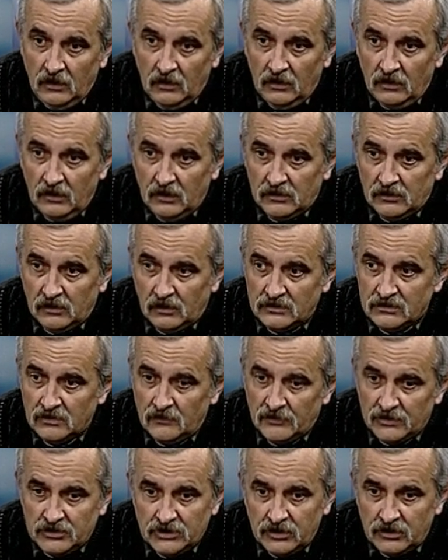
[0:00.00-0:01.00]
Это за
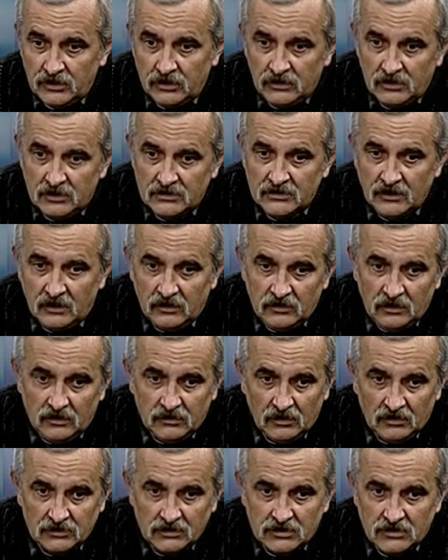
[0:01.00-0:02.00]
причинение средней
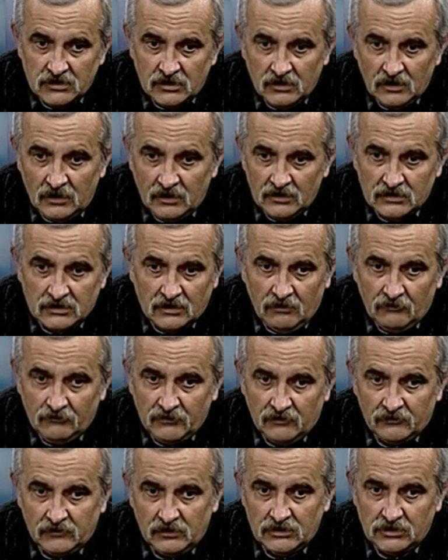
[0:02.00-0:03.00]
тяжести телесного
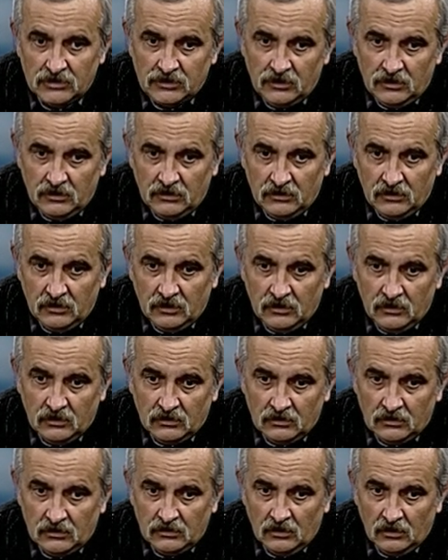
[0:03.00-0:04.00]

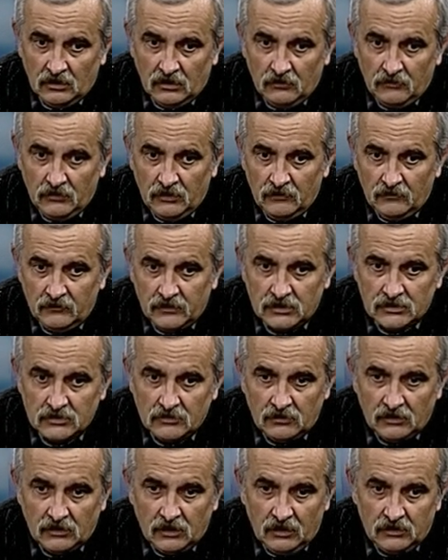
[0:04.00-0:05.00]
повреждения, якобы в
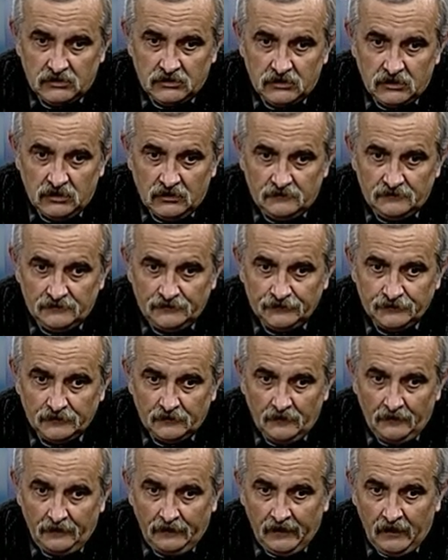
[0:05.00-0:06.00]
результате
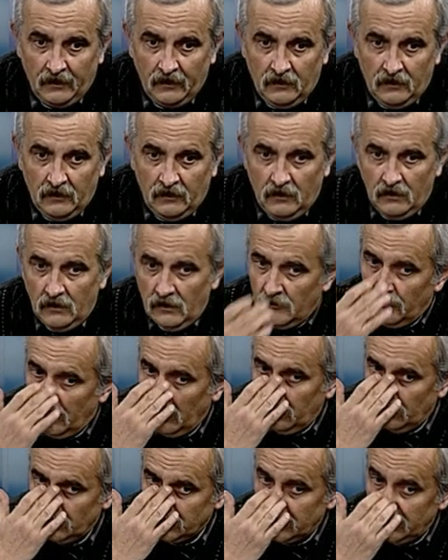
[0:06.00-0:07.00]

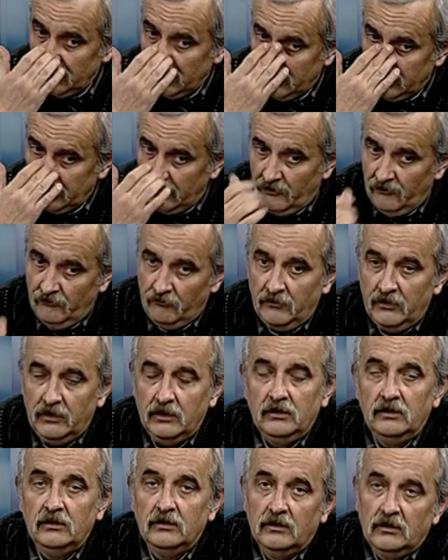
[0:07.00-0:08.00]
полученной
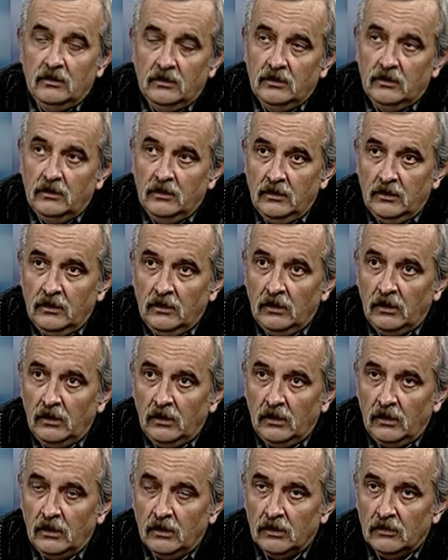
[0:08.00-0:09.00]
травмы.
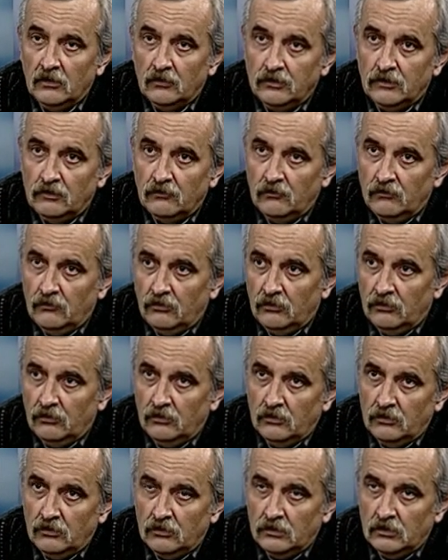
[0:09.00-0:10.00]
У
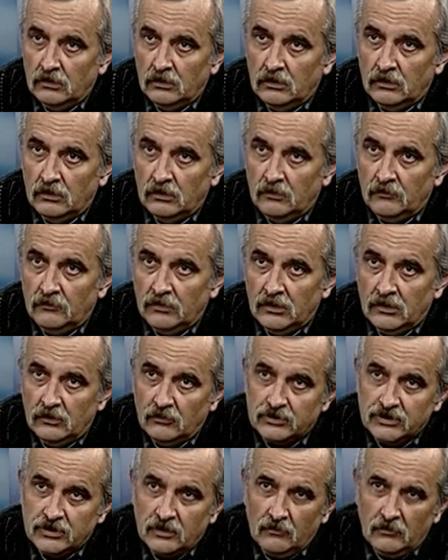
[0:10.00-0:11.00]
него э, было
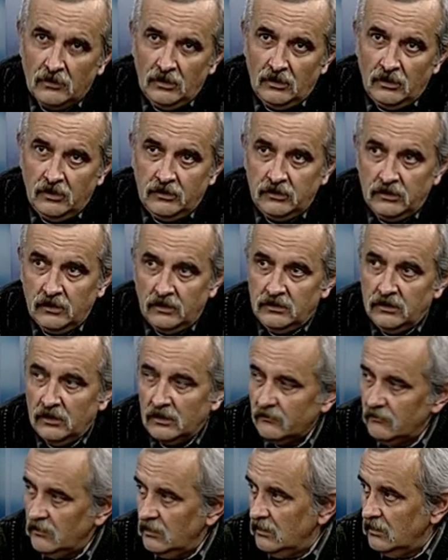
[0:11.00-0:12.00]
ущемление
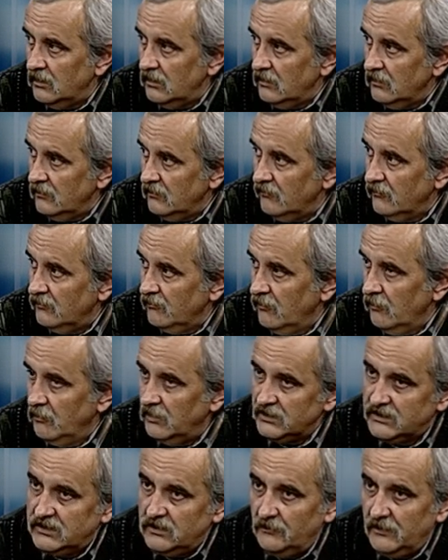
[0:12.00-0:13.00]
нерва в
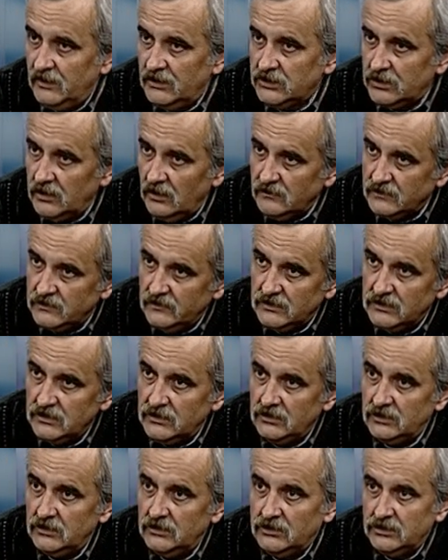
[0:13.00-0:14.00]
области плеча, в
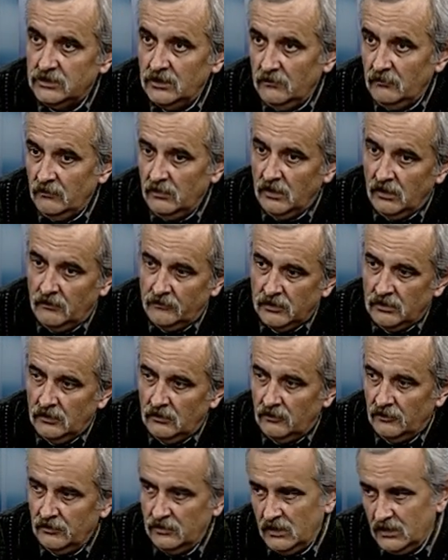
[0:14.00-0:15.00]
связи с чем было
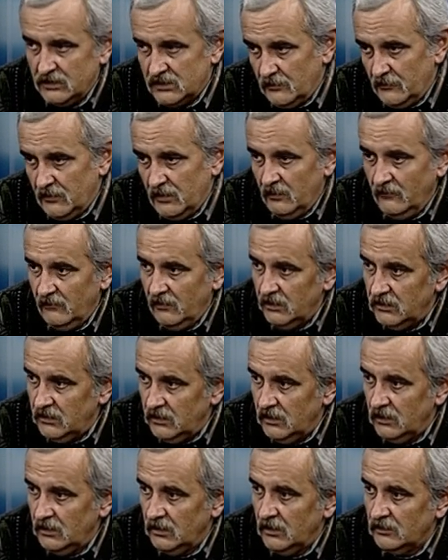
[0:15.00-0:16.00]
определенное
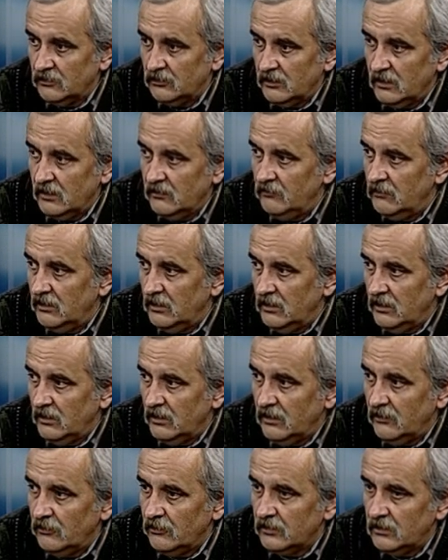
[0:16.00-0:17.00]
заболевание, которое
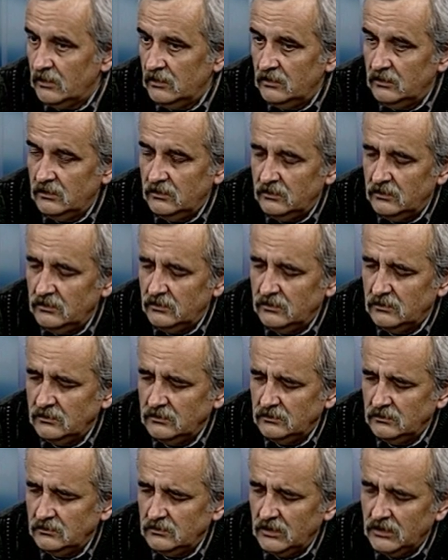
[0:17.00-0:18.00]
было
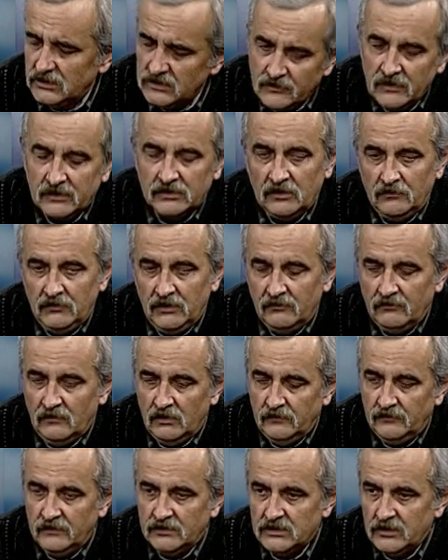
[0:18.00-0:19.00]
э, экспертами
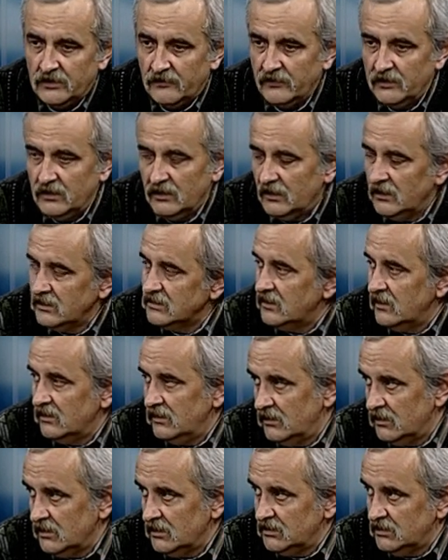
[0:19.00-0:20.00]
квалифицировано как
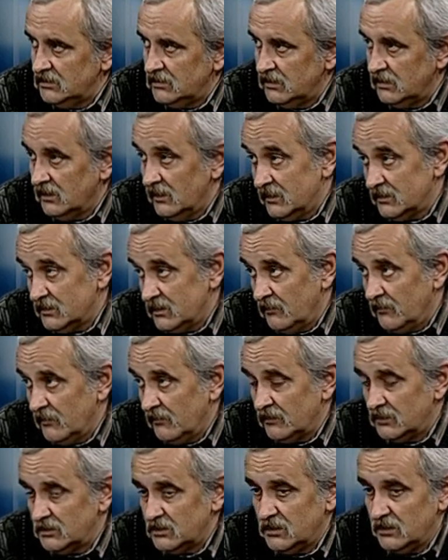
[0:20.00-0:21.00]
средней тяжести телесные
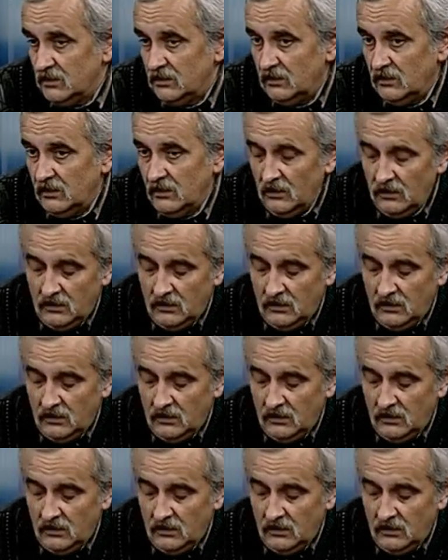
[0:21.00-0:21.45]
повреждения.